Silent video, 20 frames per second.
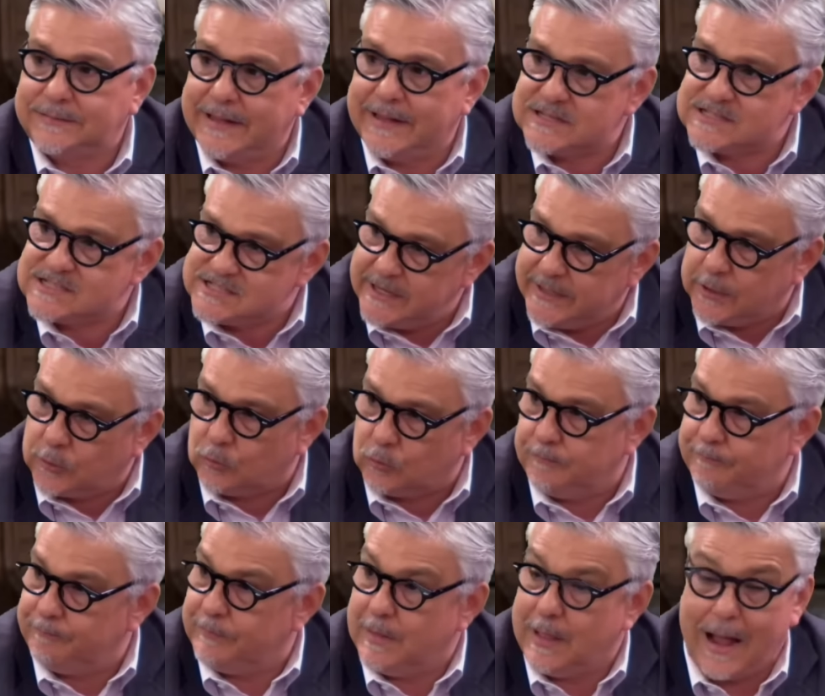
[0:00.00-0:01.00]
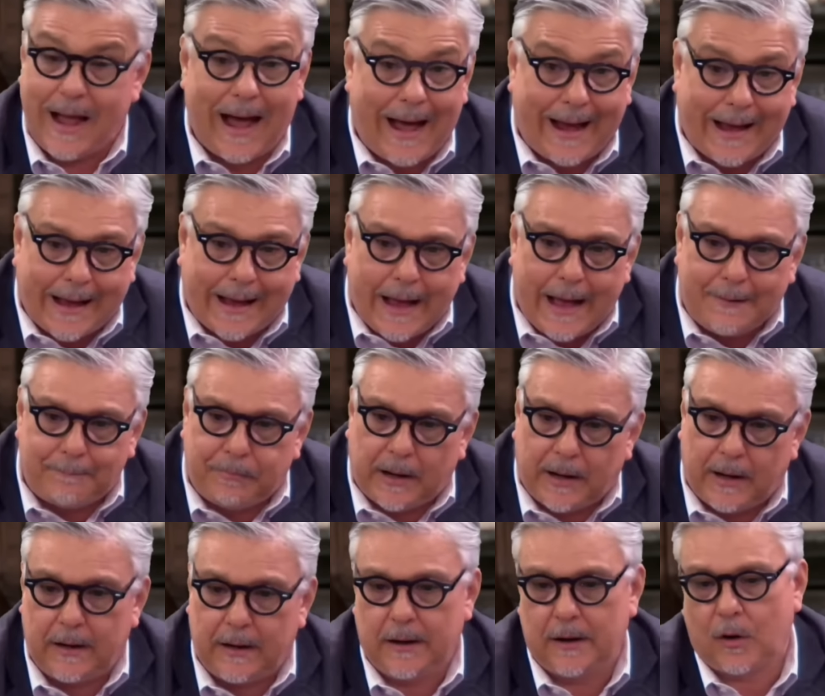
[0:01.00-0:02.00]
Terceiro,
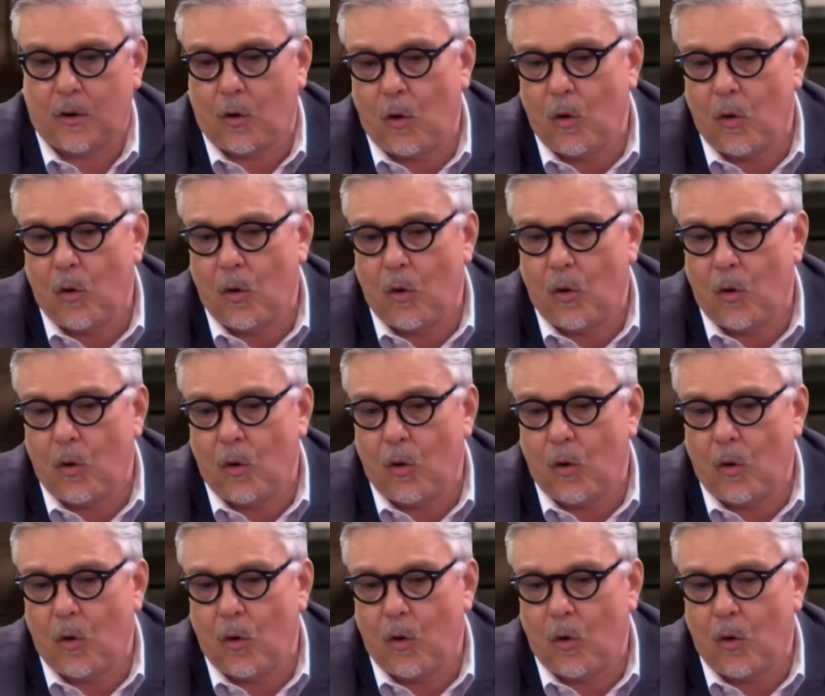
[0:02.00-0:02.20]
acaba